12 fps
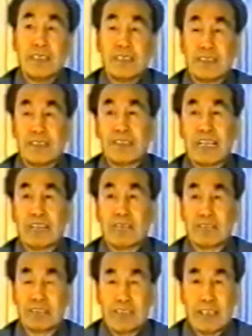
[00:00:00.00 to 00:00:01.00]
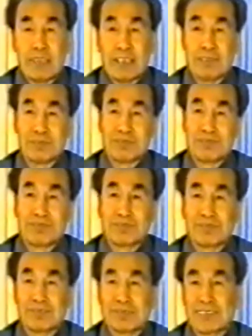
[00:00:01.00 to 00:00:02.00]
就是在骨髓里边
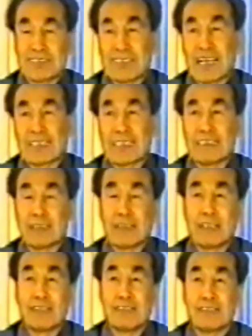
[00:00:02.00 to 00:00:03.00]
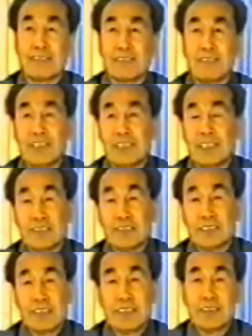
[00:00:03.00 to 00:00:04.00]
长这个细胞，
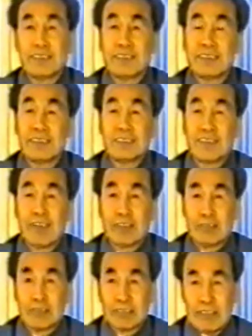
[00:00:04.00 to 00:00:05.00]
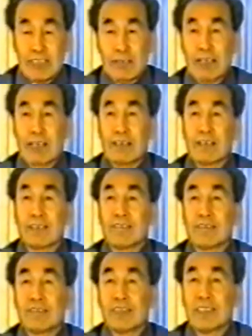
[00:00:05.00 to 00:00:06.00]
所以到骨髓里边，
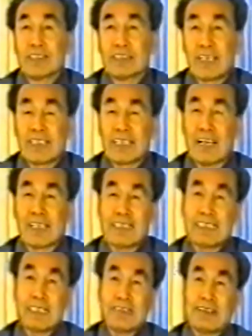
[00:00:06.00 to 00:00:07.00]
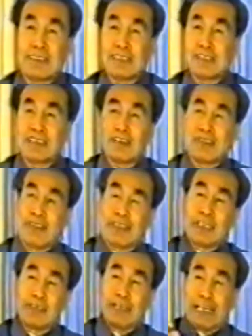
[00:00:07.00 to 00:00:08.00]
它长了细胞就到血
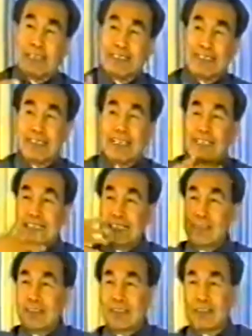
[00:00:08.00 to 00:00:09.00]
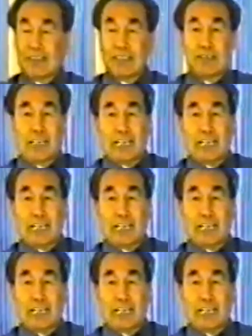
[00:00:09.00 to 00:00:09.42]
里边来，长了细胞到血里